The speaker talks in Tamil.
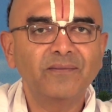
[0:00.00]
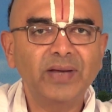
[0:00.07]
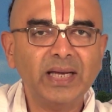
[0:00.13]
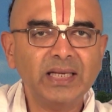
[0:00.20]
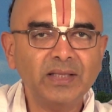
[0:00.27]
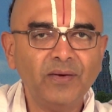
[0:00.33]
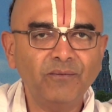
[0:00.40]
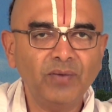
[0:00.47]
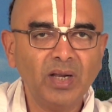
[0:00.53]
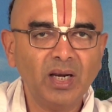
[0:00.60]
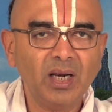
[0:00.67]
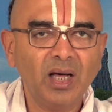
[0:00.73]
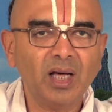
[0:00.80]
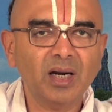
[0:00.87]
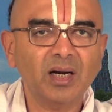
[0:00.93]
வேதம்
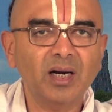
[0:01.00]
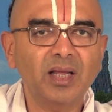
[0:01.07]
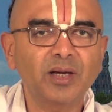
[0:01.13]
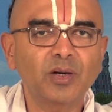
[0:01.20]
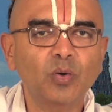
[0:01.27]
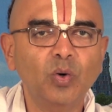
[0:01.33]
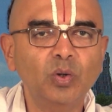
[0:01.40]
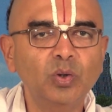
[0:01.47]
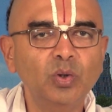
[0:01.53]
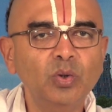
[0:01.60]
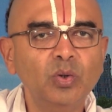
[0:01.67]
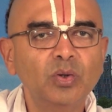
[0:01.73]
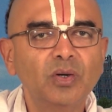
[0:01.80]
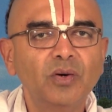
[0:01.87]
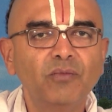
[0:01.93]
வல்லார்களை கொண்டு
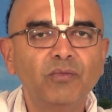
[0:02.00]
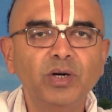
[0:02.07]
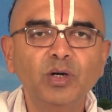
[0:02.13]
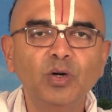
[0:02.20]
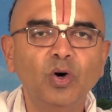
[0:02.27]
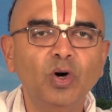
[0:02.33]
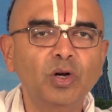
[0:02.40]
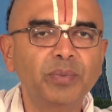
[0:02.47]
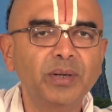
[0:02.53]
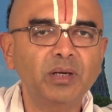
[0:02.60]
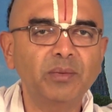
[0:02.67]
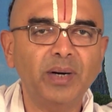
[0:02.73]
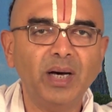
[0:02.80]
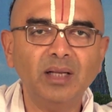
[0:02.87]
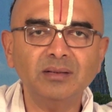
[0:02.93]
விண்ணோர்
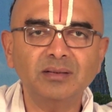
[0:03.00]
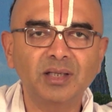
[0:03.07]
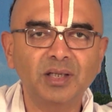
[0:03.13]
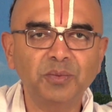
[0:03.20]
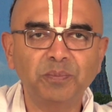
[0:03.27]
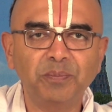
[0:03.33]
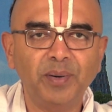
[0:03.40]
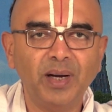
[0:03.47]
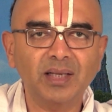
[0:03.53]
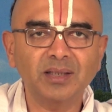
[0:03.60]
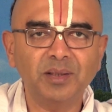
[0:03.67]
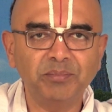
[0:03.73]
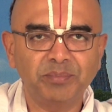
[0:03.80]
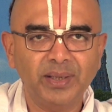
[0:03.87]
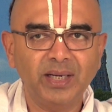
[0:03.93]
பெருமான்
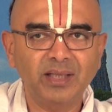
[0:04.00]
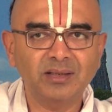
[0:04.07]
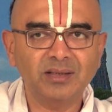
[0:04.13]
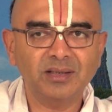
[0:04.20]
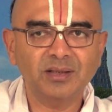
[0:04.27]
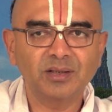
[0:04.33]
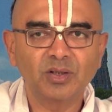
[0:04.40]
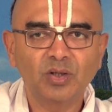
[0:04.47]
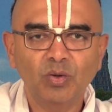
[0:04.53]
திருப்பாதம் பணிந்து